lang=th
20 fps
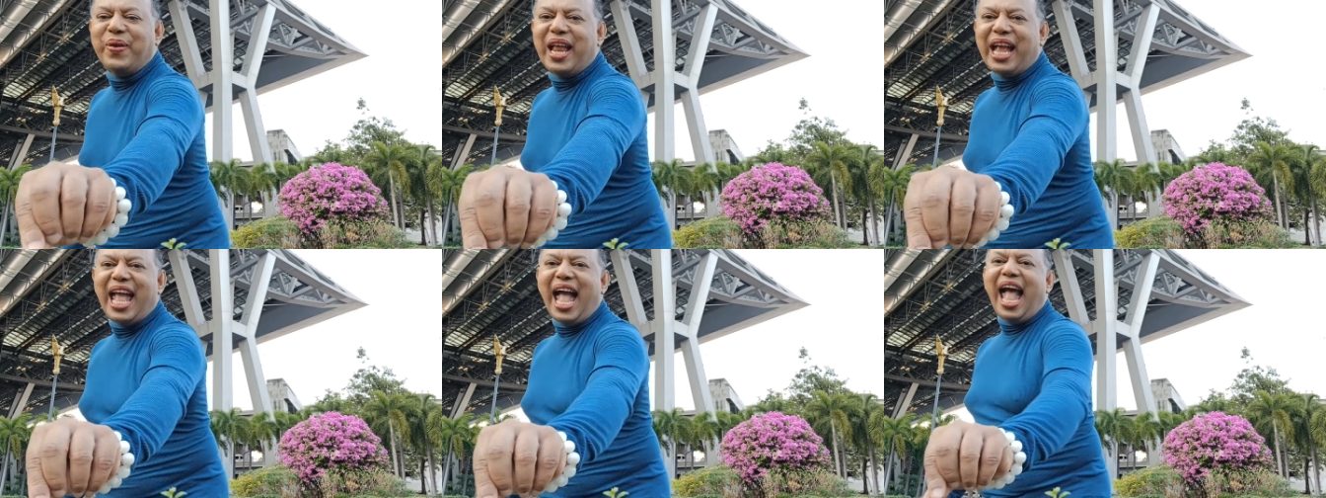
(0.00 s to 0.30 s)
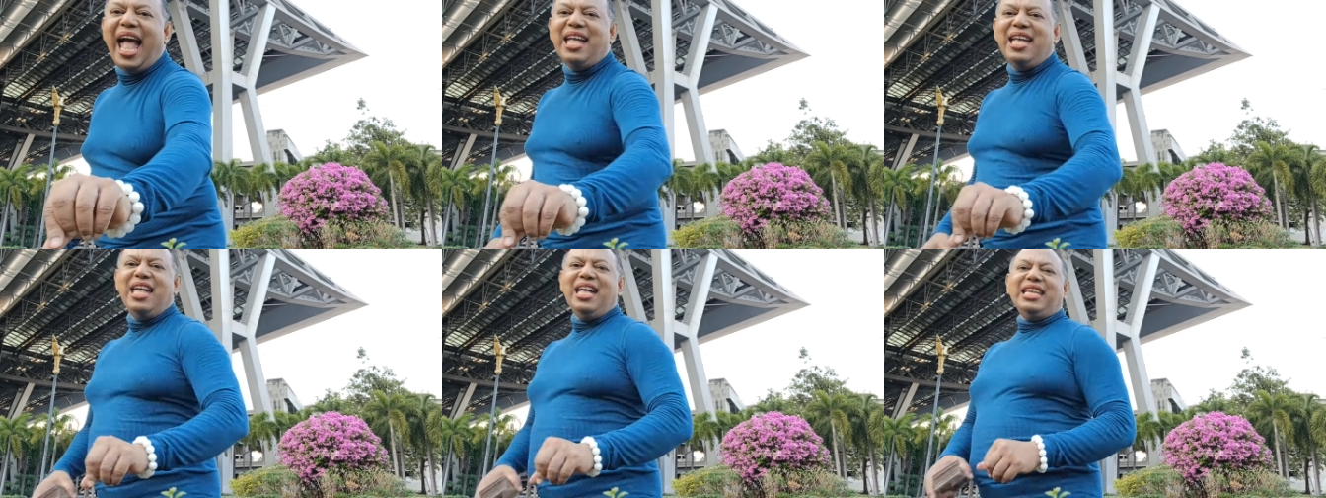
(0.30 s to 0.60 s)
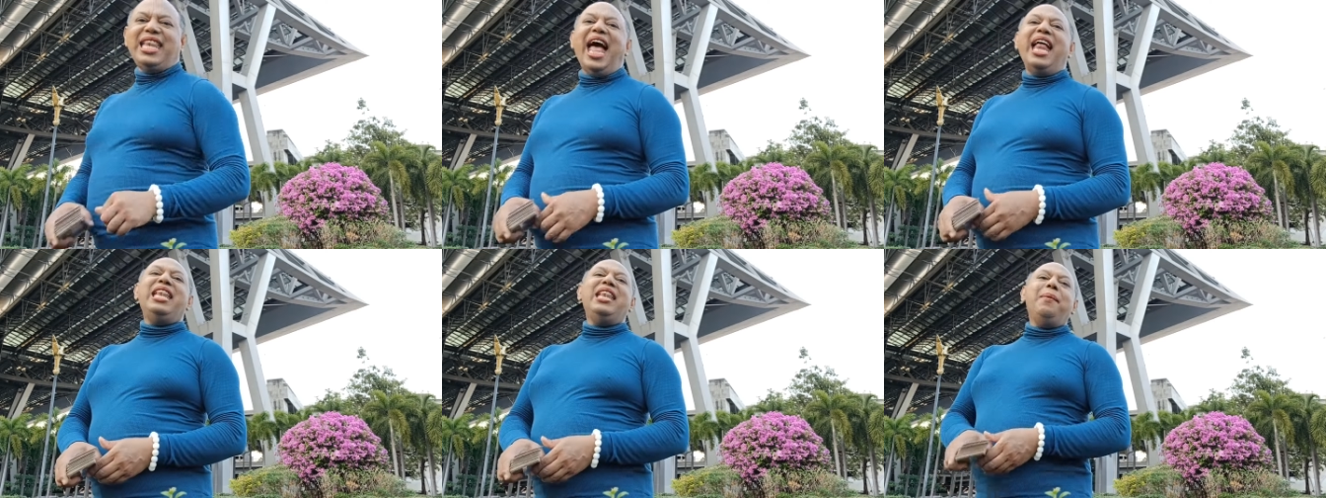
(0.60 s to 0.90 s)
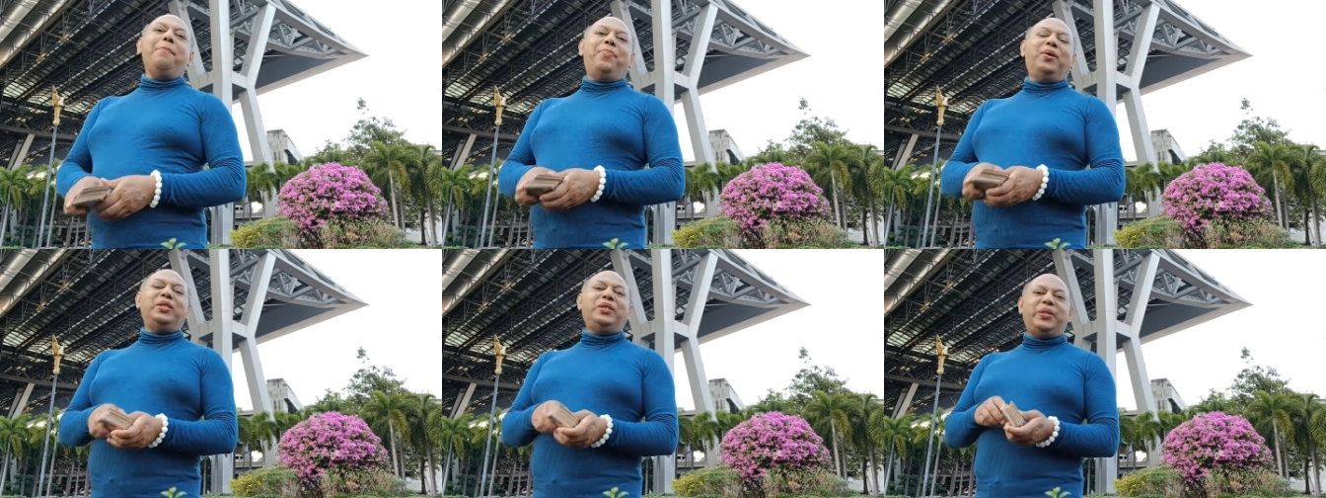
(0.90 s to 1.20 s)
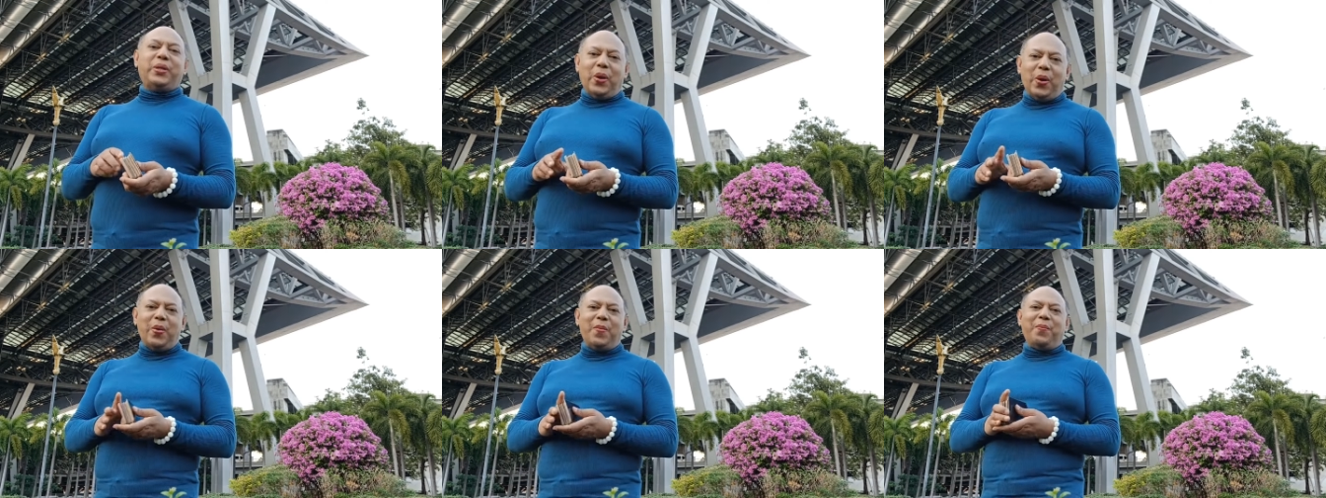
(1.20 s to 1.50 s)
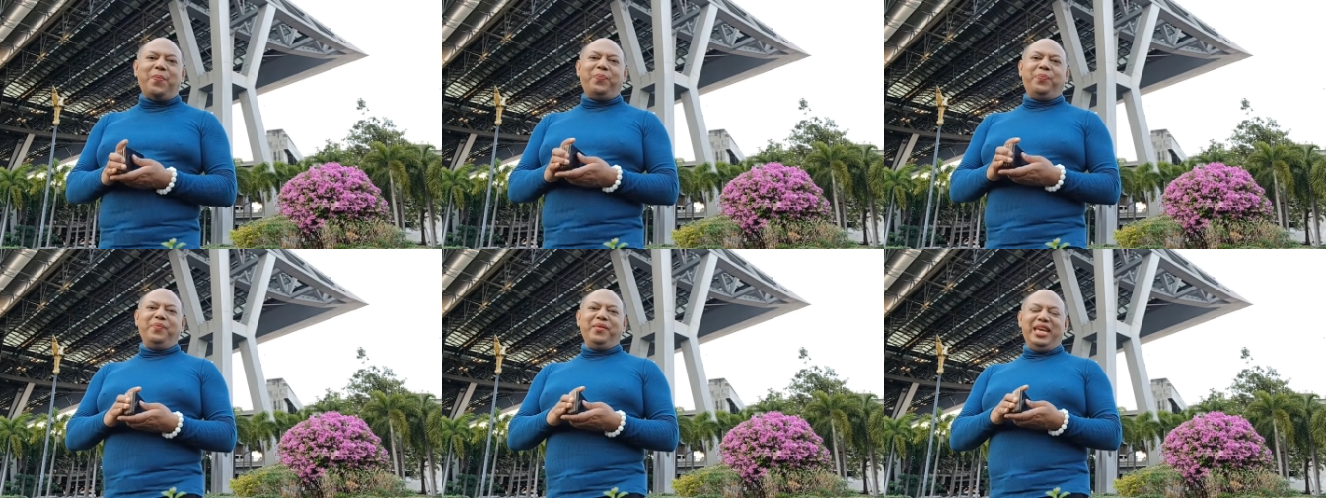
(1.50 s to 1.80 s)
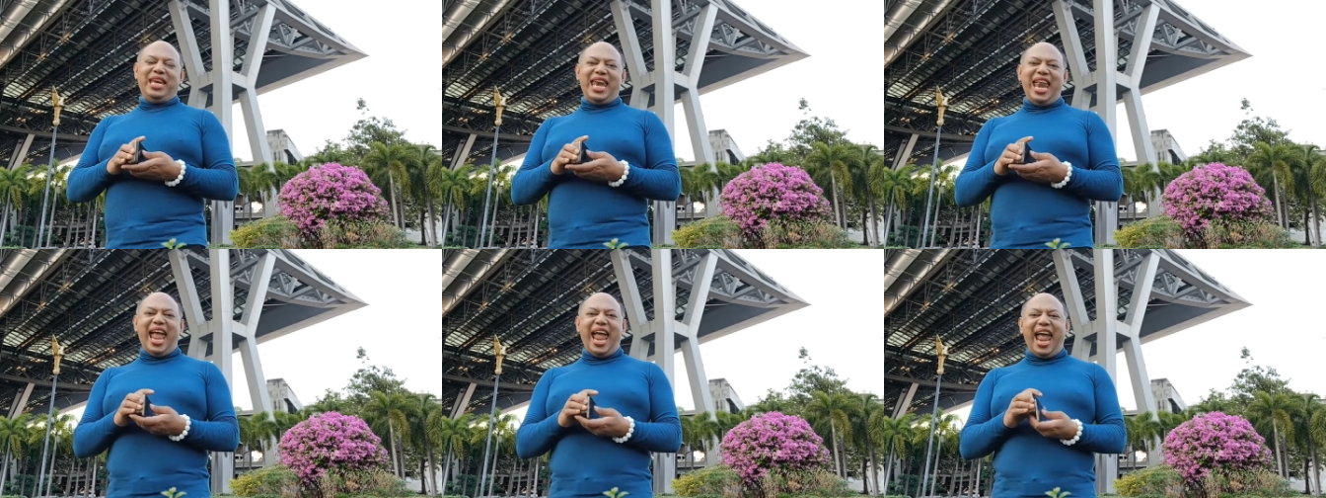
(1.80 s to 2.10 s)
นะคะ ท่านผู้ชม
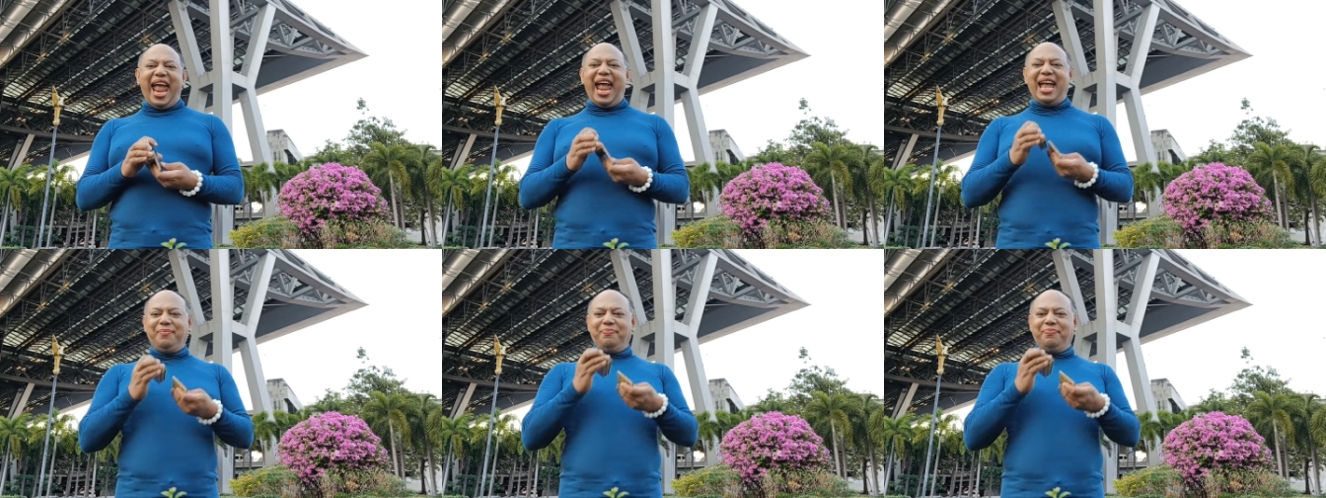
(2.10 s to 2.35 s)
นะ